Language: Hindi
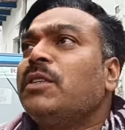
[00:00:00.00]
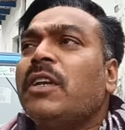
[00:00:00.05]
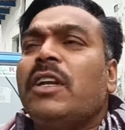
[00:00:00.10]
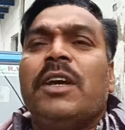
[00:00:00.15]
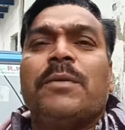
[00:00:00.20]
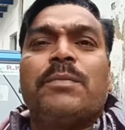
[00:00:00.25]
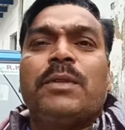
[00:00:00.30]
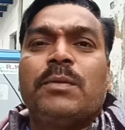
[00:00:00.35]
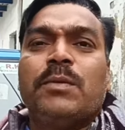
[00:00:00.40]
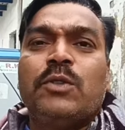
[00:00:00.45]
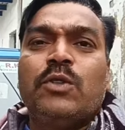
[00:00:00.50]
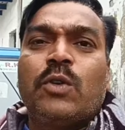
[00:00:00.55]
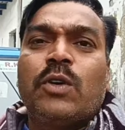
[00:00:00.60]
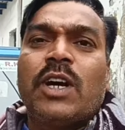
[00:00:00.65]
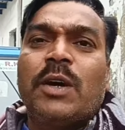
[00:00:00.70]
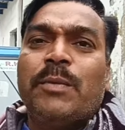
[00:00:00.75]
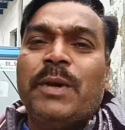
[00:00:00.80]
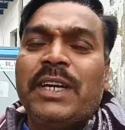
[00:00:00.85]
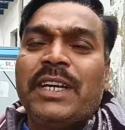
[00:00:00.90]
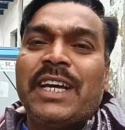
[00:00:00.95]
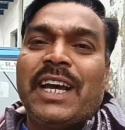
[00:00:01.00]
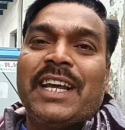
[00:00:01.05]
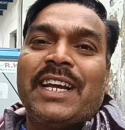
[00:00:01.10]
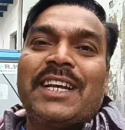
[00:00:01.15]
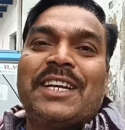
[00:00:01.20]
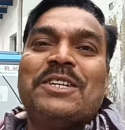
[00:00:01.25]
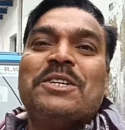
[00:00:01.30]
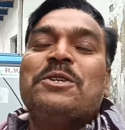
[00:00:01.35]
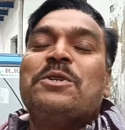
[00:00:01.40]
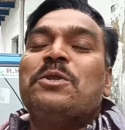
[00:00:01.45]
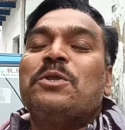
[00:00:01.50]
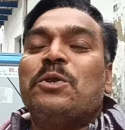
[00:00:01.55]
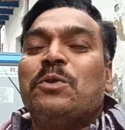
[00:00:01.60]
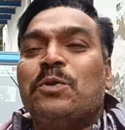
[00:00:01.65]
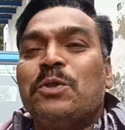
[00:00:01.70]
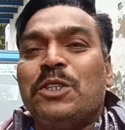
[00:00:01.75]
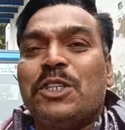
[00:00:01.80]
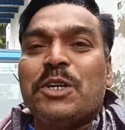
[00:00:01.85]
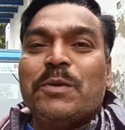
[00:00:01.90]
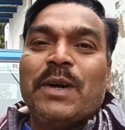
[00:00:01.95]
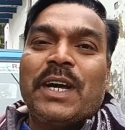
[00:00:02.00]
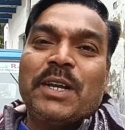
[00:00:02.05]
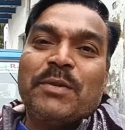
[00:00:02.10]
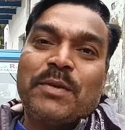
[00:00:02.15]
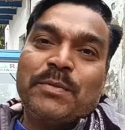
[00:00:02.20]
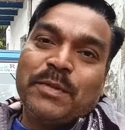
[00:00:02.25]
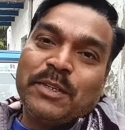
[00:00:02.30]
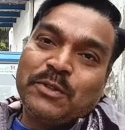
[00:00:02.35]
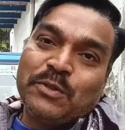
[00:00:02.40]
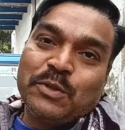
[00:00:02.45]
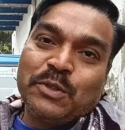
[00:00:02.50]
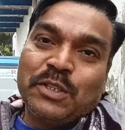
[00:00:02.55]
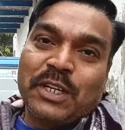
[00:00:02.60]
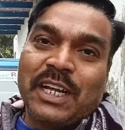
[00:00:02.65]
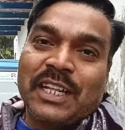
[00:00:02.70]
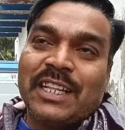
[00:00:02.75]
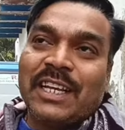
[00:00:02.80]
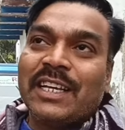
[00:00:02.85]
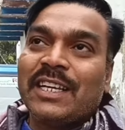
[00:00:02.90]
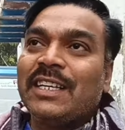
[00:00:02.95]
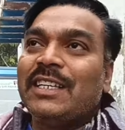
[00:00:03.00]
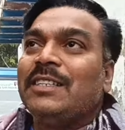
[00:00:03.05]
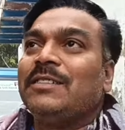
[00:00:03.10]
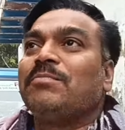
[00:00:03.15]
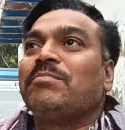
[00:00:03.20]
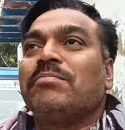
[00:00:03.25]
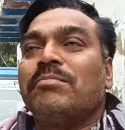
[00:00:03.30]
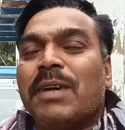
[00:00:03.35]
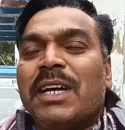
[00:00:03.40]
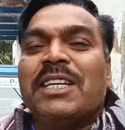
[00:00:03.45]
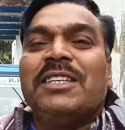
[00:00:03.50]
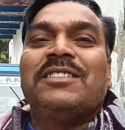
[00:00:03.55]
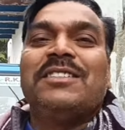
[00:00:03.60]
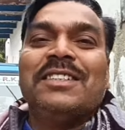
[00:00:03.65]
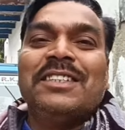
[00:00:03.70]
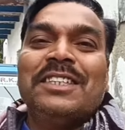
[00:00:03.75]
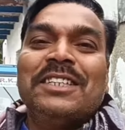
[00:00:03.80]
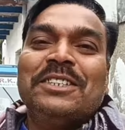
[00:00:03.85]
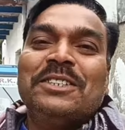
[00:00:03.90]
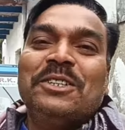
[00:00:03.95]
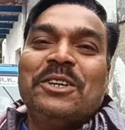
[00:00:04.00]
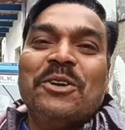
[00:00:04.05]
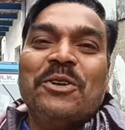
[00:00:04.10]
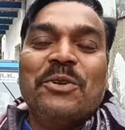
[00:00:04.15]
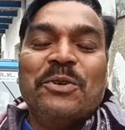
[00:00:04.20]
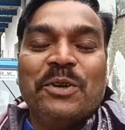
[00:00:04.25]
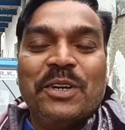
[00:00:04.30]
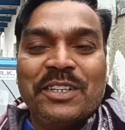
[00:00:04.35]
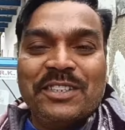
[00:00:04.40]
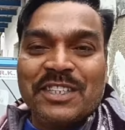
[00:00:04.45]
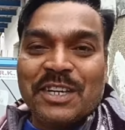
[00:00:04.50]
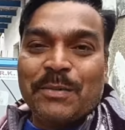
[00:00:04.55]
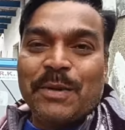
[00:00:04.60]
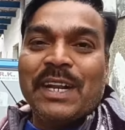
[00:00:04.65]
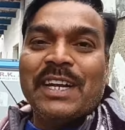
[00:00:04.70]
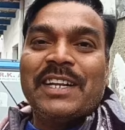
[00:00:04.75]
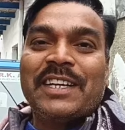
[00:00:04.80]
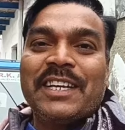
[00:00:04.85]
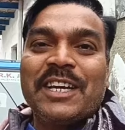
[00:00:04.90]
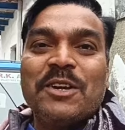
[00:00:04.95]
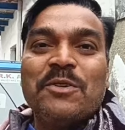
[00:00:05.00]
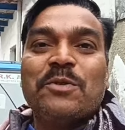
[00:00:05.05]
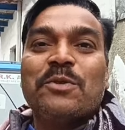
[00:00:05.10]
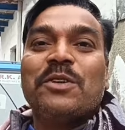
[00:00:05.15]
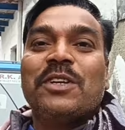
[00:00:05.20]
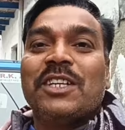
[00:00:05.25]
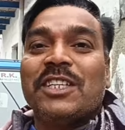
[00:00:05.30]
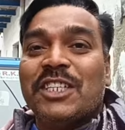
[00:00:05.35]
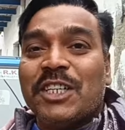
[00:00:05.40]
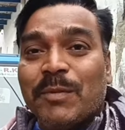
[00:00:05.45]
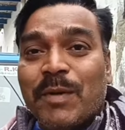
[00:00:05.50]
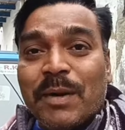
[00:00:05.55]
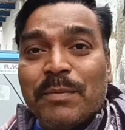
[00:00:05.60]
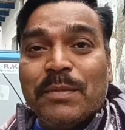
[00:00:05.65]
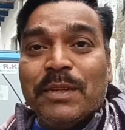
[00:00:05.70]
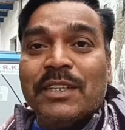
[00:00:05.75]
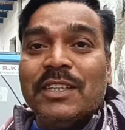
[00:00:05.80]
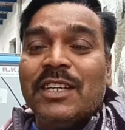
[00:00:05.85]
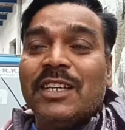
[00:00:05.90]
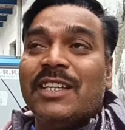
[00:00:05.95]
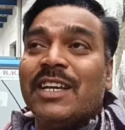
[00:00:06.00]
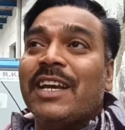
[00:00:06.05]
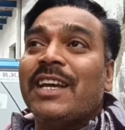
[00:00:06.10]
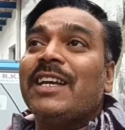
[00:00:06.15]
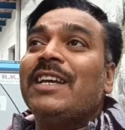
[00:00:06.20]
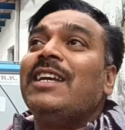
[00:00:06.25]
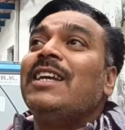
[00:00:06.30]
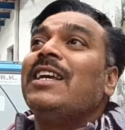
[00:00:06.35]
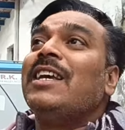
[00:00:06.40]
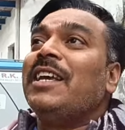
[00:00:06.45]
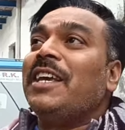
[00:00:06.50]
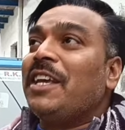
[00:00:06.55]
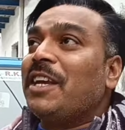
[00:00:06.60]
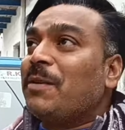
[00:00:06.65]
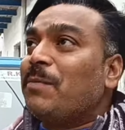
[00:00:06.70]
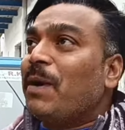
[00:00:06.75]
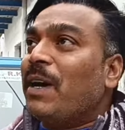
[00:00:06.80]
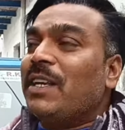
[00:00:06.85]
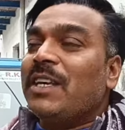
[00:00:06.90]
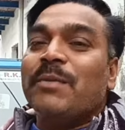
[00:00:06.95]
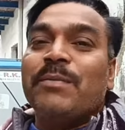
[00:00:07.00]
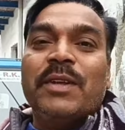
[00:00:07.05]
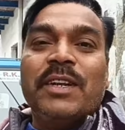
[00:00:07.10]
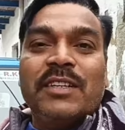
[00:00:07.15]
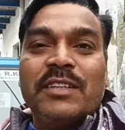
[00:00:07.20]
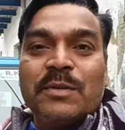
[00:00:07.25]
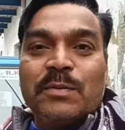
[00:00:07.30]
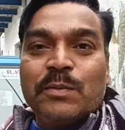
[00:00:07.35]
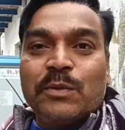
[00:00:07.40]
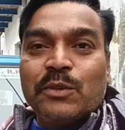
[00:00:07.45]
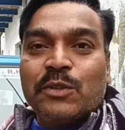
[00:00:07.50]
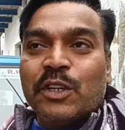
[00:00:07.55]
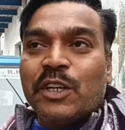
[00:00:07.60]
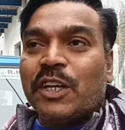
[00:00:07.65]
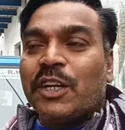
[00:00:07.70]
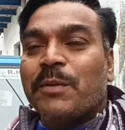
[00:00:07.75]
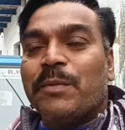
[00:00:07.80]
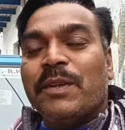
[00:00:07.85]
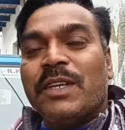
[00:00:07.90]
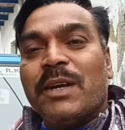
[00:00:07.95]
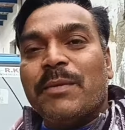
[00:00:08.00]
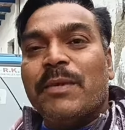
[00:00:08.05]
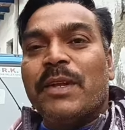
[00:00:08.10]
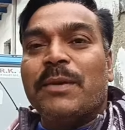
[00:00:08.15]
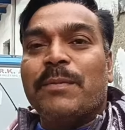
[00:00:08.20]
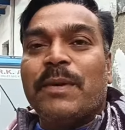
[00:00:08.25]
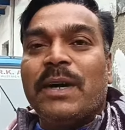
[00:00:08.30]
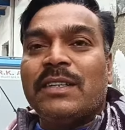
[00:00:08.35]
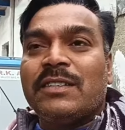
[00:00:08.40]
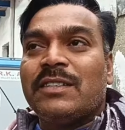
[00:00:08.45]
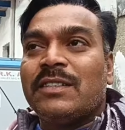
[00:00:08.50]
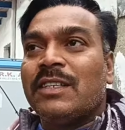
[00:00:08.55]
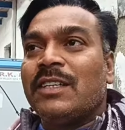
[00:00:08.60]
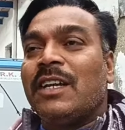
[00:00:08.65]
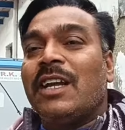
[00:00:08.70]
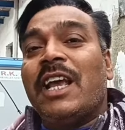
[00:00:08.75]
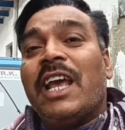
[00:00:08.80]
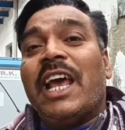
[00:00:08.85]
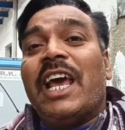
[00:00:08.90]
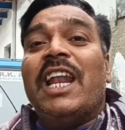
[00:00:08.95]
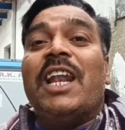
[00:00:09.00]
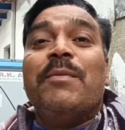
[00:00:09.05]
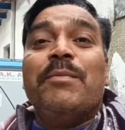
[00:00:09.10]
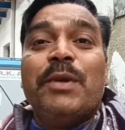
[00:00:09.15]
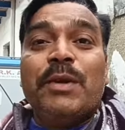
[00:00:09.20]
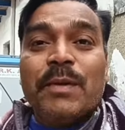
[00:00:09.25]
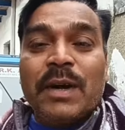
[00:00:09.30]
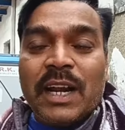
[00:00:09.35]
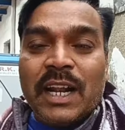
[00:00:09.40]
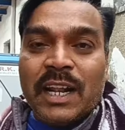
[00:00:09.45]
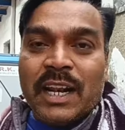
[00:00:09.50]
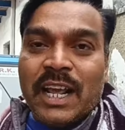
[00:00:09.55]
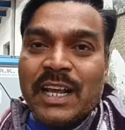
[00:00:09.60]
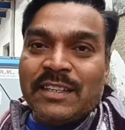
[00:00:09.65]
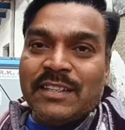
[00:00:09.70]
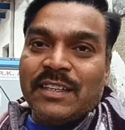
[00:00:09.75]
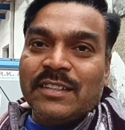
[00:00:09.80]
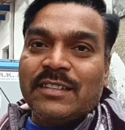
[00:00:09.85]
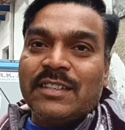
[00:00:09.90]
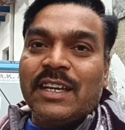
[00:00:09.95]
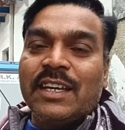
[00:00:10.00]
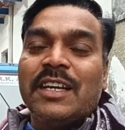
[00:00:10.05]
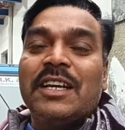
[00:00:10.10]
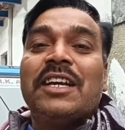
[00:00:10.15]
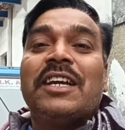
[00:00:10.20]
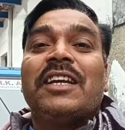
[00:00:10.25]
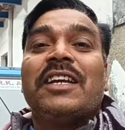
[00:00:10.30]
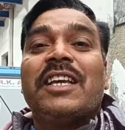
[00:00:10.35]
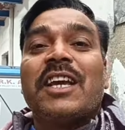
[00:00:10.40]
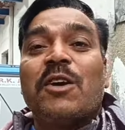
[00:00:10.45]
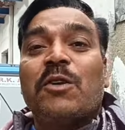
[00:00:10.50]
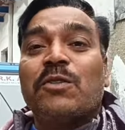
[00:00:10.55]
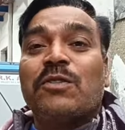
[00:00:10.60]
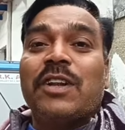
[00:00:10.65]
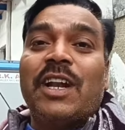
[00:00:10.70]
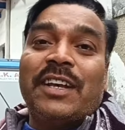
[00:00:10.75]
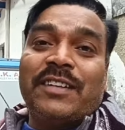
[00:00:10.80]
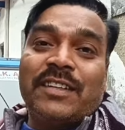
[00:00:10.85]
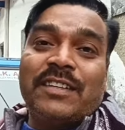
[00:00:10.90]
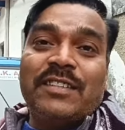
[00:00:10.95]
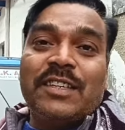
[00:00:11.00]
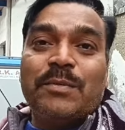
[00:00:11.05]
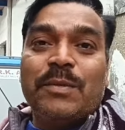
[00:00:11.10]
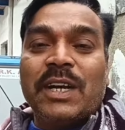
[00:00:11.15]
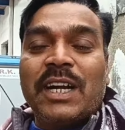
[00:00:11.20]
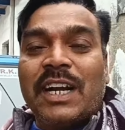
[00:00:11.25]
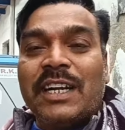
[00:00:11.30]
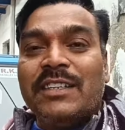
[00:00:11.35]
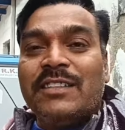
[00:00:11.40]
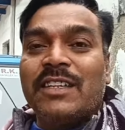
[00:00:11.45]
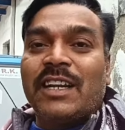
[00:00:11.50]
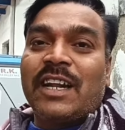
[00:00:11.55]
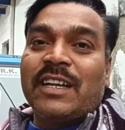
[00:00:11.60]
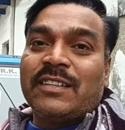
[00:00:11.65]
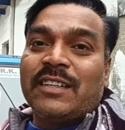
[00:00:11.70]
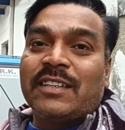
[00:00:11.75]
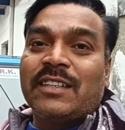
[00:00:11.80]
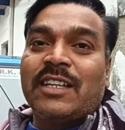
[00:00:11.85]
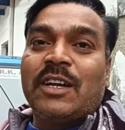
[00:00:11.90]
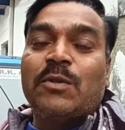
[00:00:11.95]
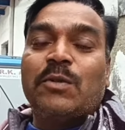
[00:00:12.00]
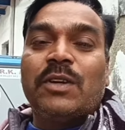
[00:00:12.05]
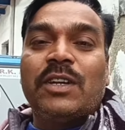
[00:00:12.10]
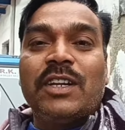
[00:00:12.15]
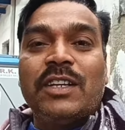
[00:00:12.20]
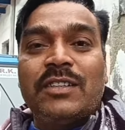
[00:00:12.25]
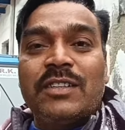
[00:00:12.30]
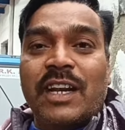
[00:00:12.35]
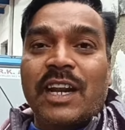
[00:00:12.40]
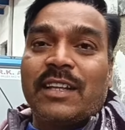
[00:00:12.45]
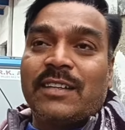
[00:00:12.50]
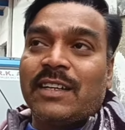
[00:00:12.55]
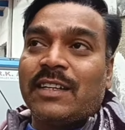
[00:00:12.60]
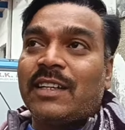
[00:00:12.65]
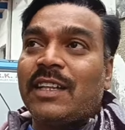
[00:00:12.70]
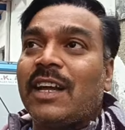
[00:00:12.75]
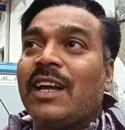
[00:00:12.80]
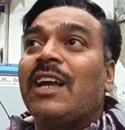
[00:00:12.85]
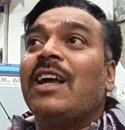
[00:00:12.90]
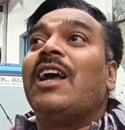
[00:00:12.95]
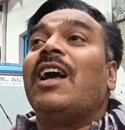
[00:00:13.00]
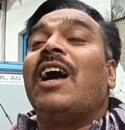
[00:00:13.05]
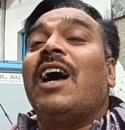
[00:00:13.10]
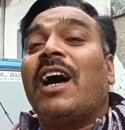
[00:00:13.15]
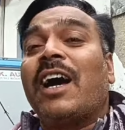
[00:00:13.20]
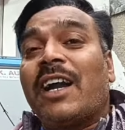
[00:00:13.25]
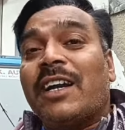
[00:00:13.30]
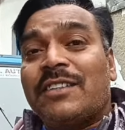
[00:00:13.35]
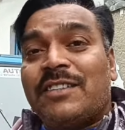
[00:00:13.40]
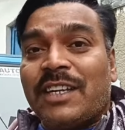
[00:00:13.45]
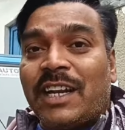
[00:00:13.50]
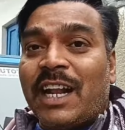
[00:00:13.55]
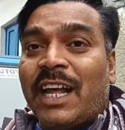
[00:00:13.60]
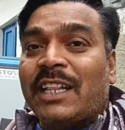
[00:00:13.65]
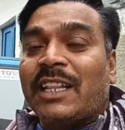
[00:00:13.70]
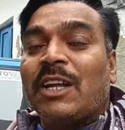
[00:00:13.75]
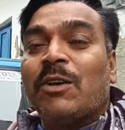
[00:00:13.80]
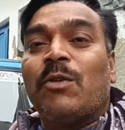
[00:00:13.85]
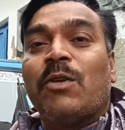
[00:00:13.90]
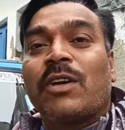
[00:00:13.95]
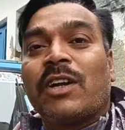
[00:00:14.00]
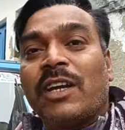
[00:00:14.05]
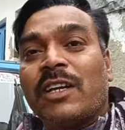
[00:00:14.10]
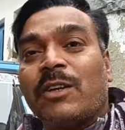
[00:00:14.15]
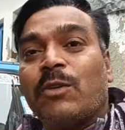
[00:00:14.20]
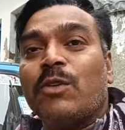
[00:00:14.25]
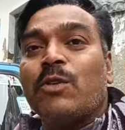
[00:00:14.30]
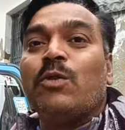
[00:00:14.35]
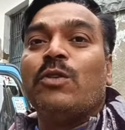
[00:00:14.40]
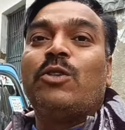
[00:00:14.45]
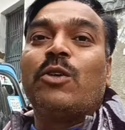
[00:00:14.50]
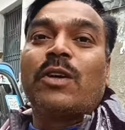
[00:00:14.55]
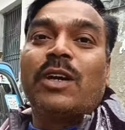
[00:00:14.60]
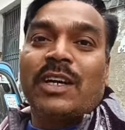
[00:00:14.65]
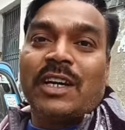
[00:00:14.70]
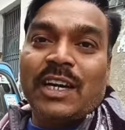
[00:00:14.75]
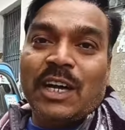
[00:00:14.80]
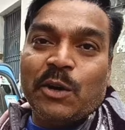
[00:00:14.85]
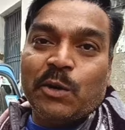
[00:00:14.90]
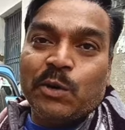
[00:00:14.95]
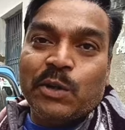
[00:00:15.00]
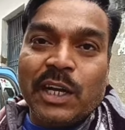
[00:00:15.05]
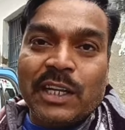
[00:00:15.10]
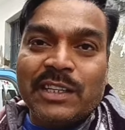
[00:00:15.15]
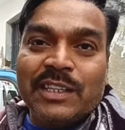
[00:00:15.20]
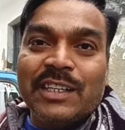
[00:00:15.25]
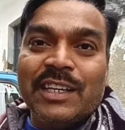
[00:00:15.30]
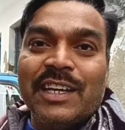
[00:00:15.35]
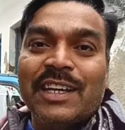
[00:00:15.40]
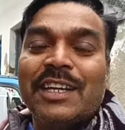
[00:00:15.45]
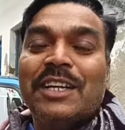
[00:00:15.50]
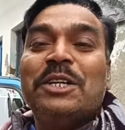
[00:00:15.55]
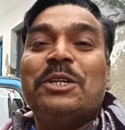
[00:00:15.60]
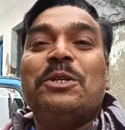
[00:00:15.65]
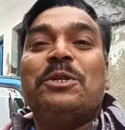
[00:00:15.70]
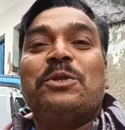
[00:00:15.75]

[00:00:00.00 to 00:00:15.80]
पिछले हफ्ते में जो कमेंट आए ना तो उन्हीं के बारे में मैं सोच रहा था कि भाई जिन लोगों ने सवाल किए हैं उनके जवाब भी दिए जाएँ एक भाई है मेरे से पूछ रहे कि भैया मेरे पास एल वाला लाइसेंस है क्या उस लाइसेंस से मैं गाड़ी चला सकता हूँ कि नहीं चला सकता अगर चलाता हूँ और कहीं कोई दुर्घटना हो जाती है